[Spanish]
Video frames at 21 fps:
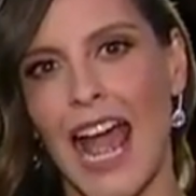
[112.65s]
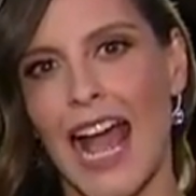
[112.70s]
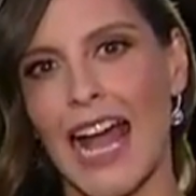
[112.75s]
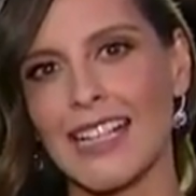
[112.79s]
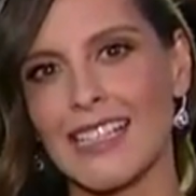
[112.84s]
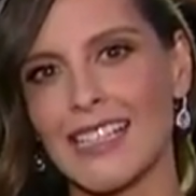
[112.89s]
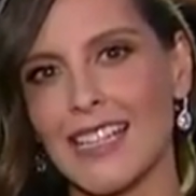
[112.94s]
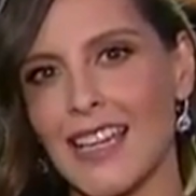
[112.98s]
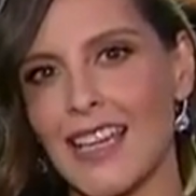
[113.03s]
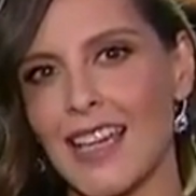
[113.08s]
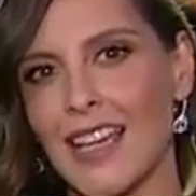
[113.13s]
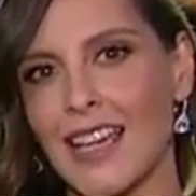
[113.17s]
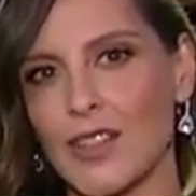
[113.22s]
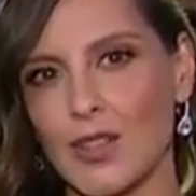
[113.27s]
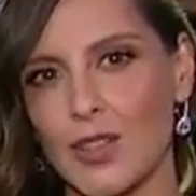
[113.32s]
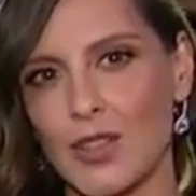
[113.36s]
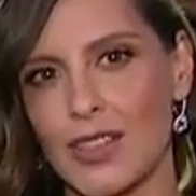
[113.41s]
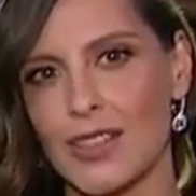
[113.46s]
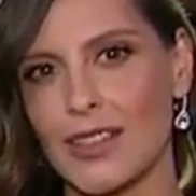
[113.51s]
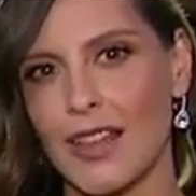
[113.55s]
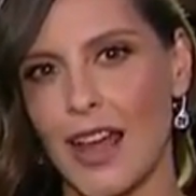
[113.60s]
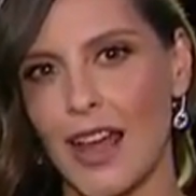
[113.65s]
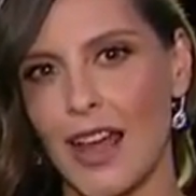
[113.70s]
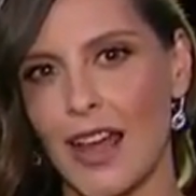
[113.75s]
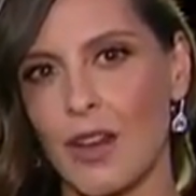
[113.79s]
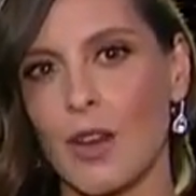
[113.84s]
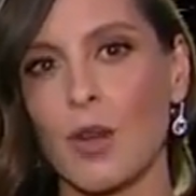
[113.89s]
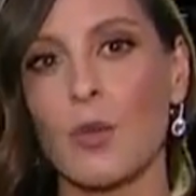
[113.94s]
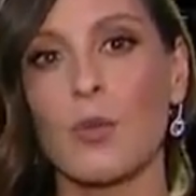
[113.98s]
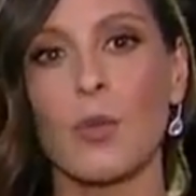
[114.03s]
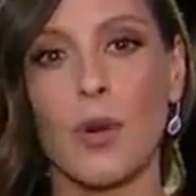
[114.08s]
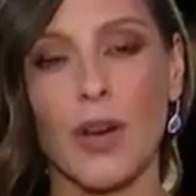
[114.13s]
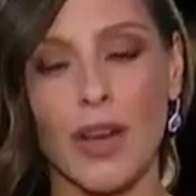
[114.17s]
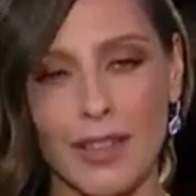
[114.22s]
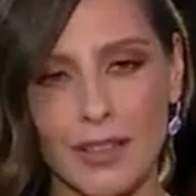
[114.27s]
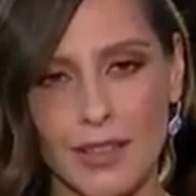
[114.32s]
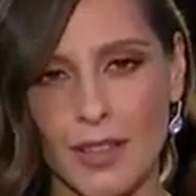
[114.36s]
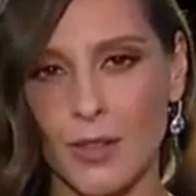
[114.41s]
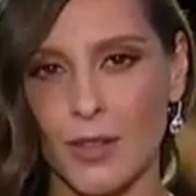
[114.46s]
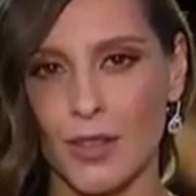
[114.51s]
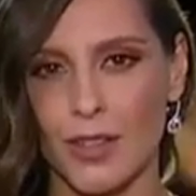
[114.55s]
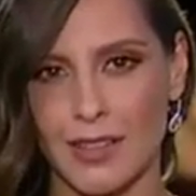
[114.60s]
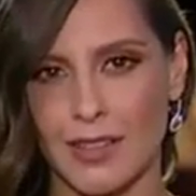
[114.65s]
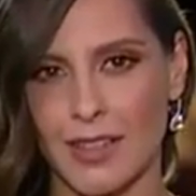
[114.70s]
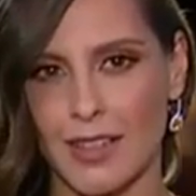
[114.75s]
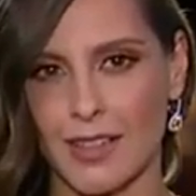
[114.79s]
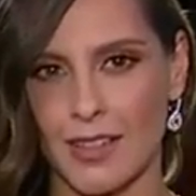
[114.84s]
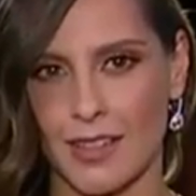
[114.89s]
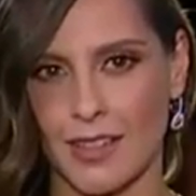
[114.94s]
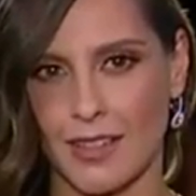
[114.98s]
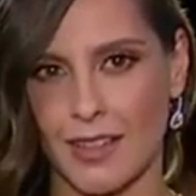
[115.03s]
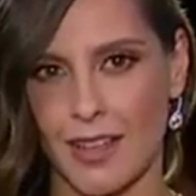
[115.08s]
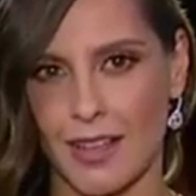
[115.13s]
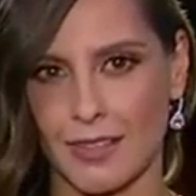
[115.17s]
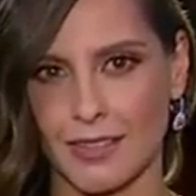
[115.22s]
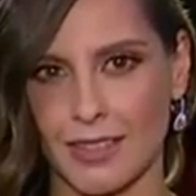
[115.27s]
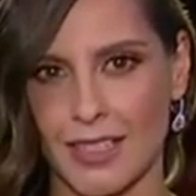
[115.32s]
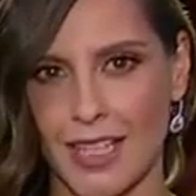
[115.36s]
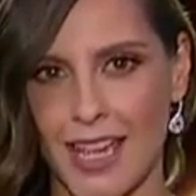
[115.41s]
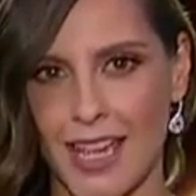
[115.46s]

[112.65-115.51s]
Allí es donde está lo poético de esta cinta.